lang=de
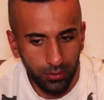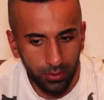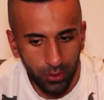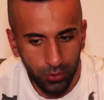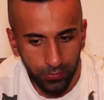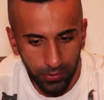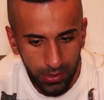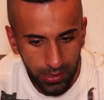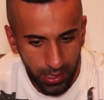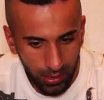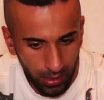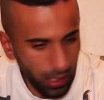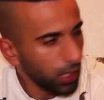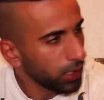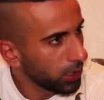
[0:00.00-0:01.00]
Ich finde sein
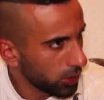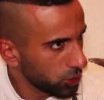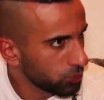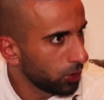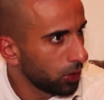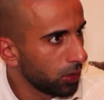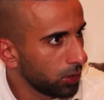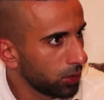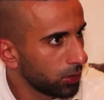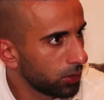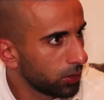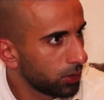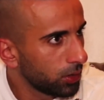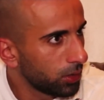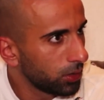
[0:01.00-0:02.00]
Engagement
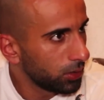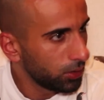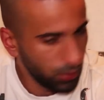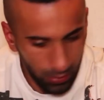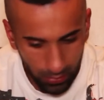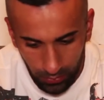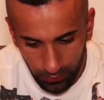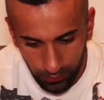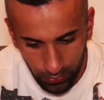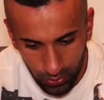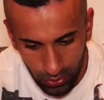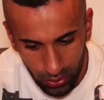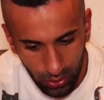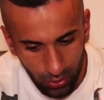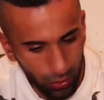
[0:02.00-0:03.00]
äh,
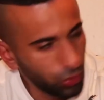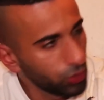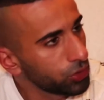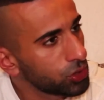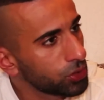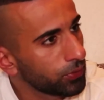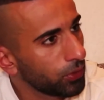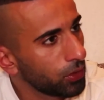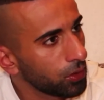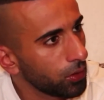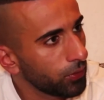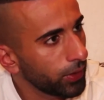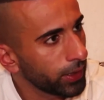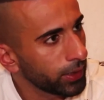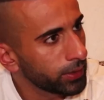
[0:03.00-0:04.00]
fürs kurdische Volk
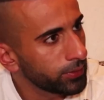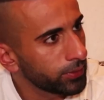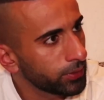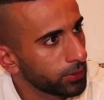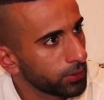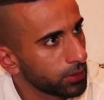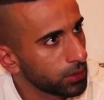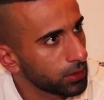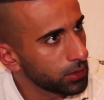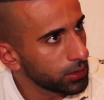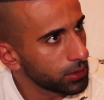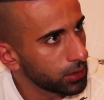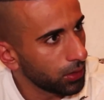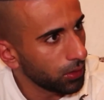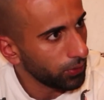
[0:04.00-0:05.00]
auf einer,
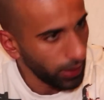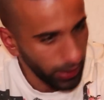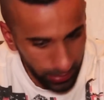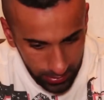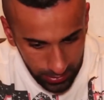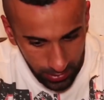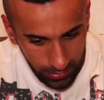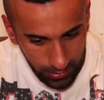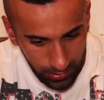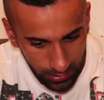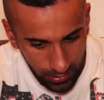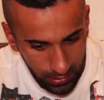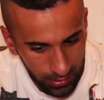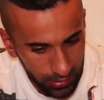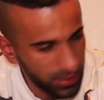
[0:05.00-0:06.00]
äh, auf einer
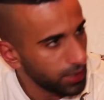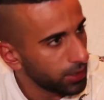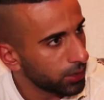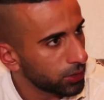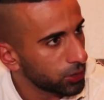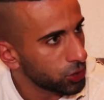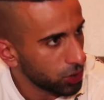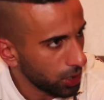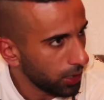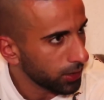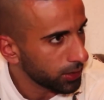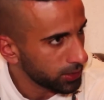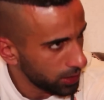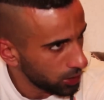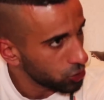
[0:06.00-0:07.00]
Seite sehr
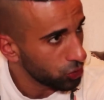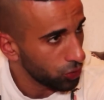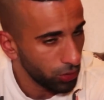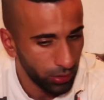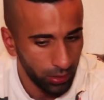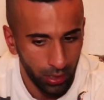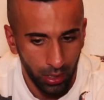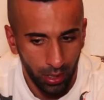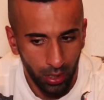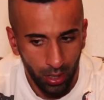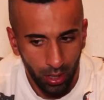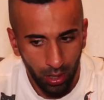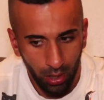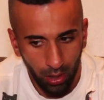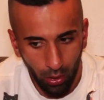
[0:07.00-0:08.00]
stark, sehr schön,
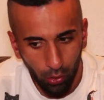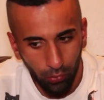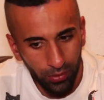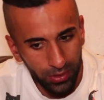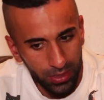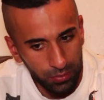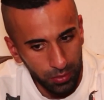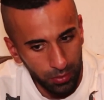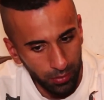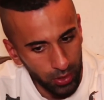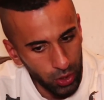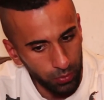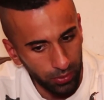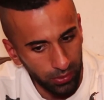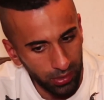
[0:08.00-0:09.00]
auch wenn es mir
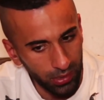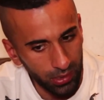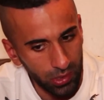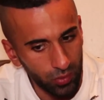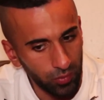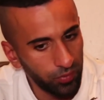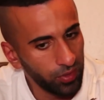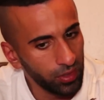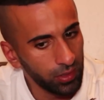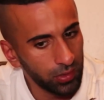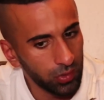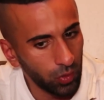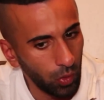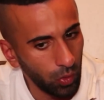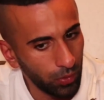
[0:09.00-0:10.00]
manchmal ticken zu viel
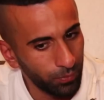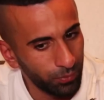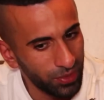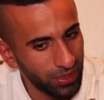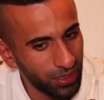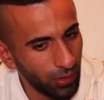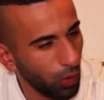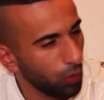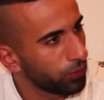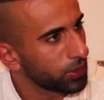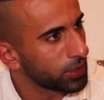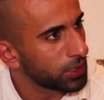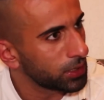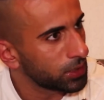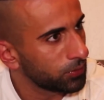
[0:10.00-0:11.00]
ist und auch ein bisschen
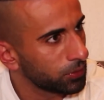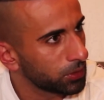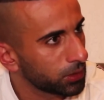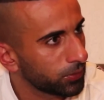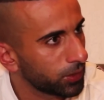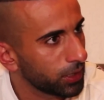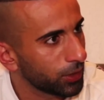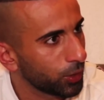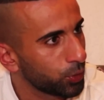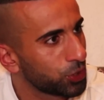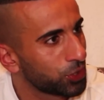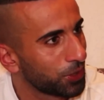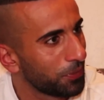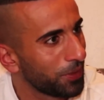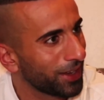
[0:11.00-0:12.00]
aufgesetzt wirkt, weil er, glaube
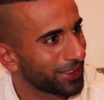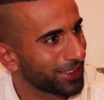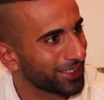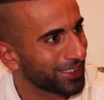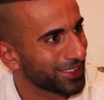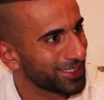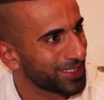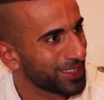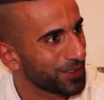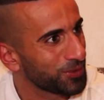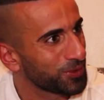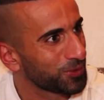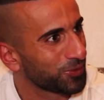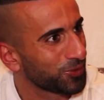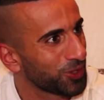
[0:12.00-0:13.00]
ich, gemerkt hat, dass der
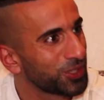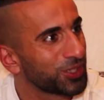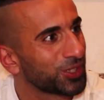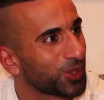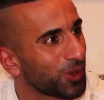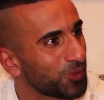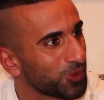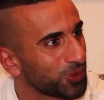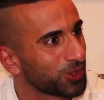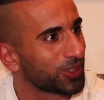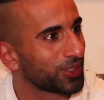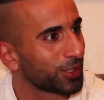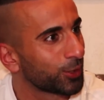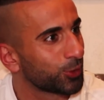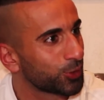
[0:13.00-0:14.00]
voll die
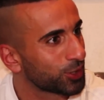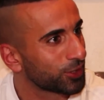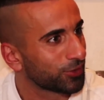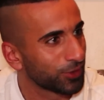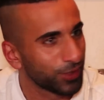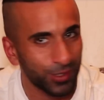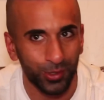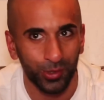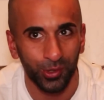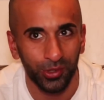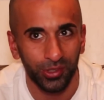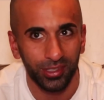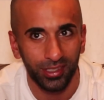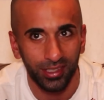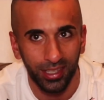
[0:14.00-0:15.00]
Community dadurch gewinnt so,
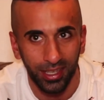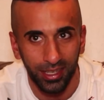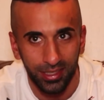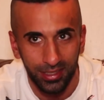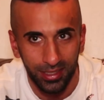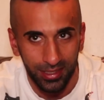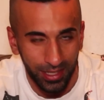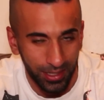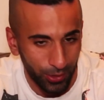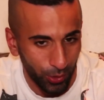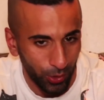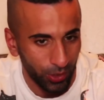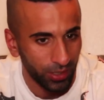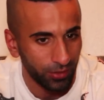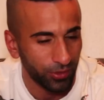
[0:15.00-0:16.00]
und er das jetzt halt
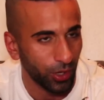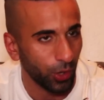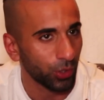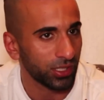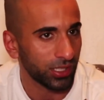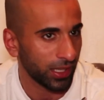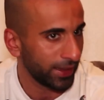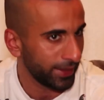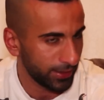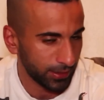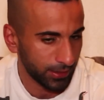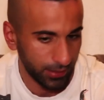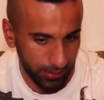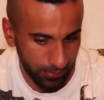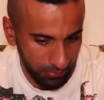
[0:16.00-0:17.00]
auch irgendwie
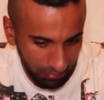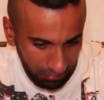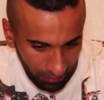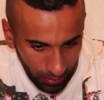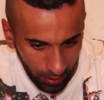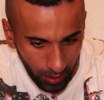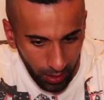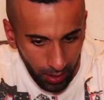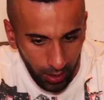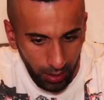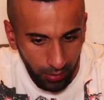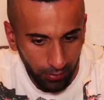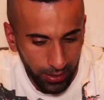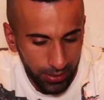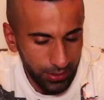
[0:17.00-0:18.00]
ausreizt.
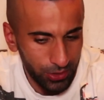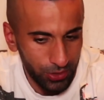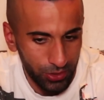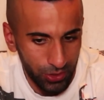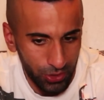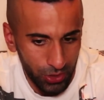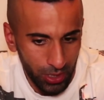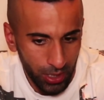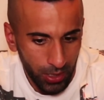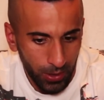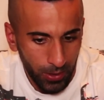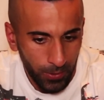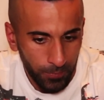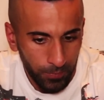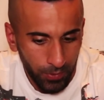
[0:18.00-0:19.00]
Weiß ich nicht.
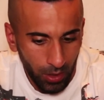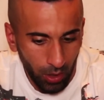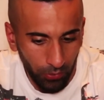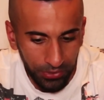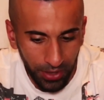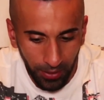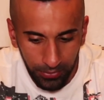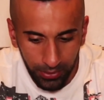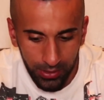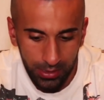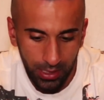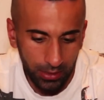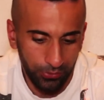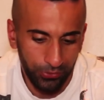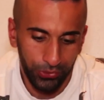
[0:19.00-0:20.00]
Auf der anderen
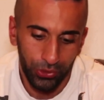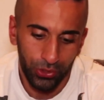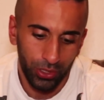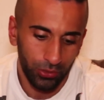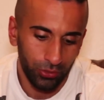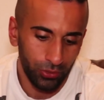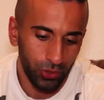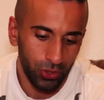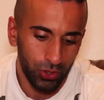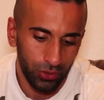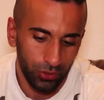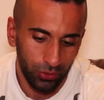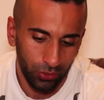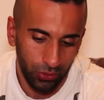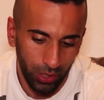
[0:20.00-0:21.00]
Seite finde ich natürlich
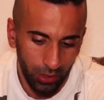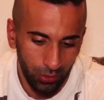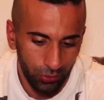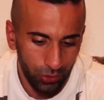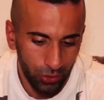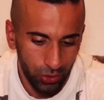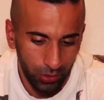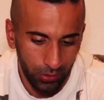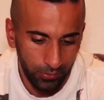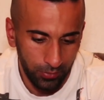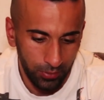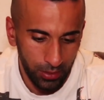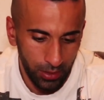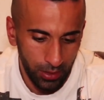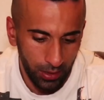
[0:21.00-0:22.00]
total unschön,
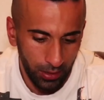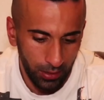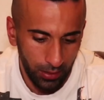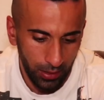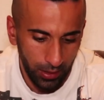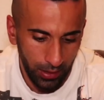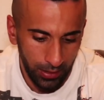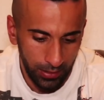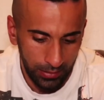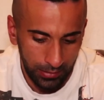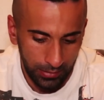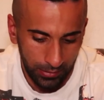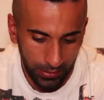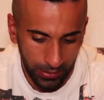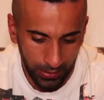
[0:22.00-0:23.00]
wie er halt
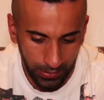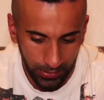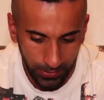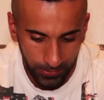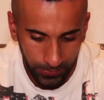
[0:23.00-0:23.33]
äh,